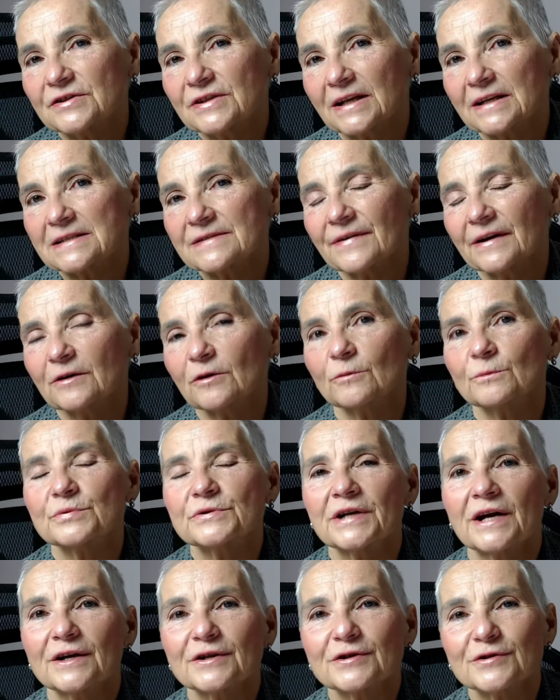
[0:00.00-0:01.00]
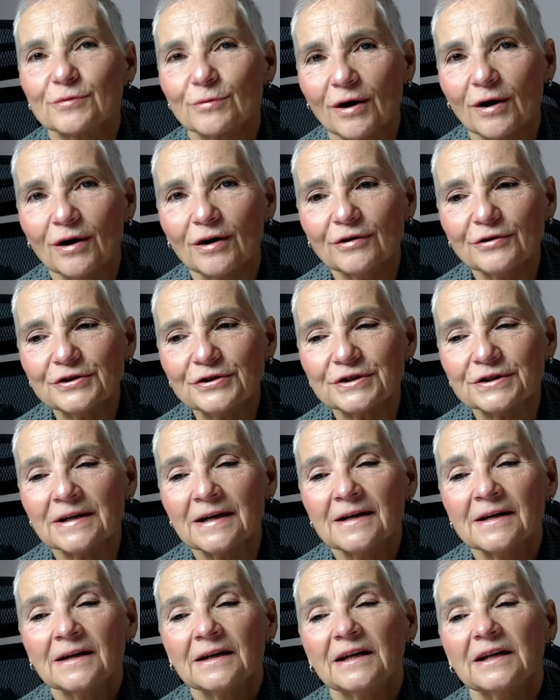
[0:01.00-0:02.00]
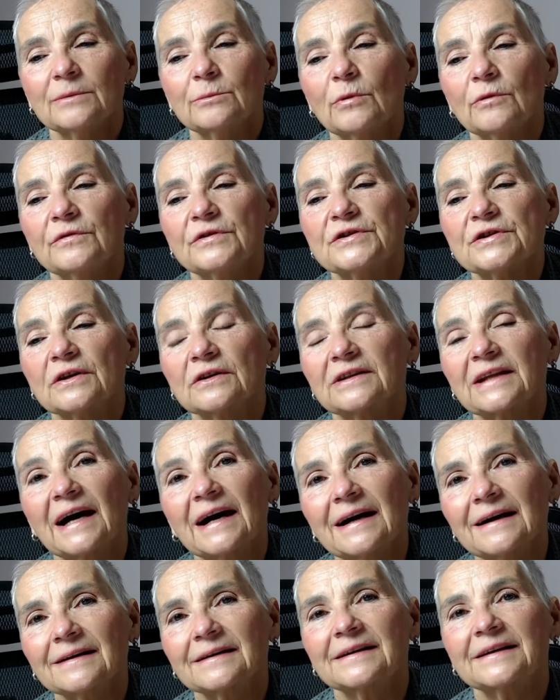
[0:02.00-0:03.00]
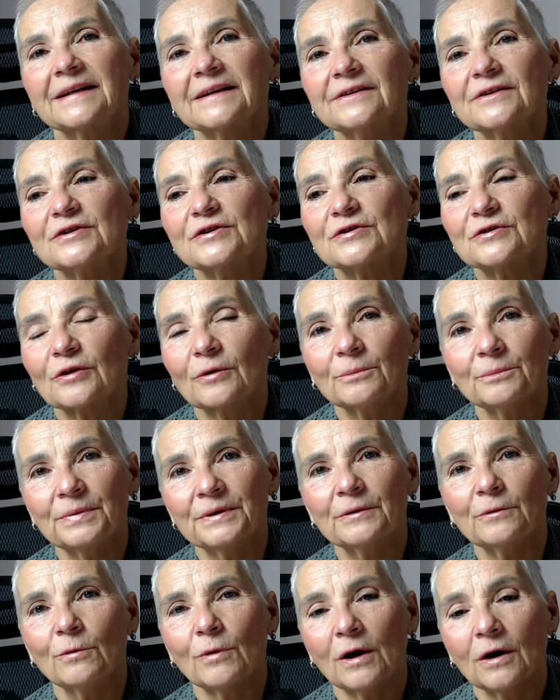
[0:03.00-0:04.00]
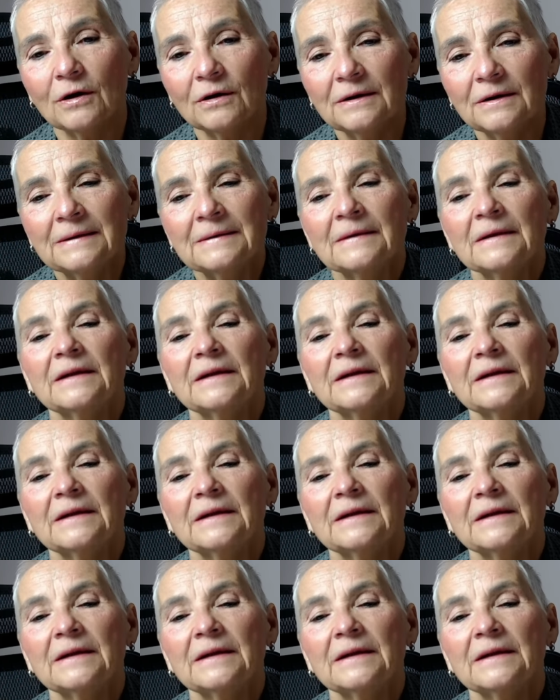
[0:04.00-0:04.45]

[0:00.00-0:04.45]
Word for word: tak zwaną przeszłość i mówić, no tak, kiedyś to było,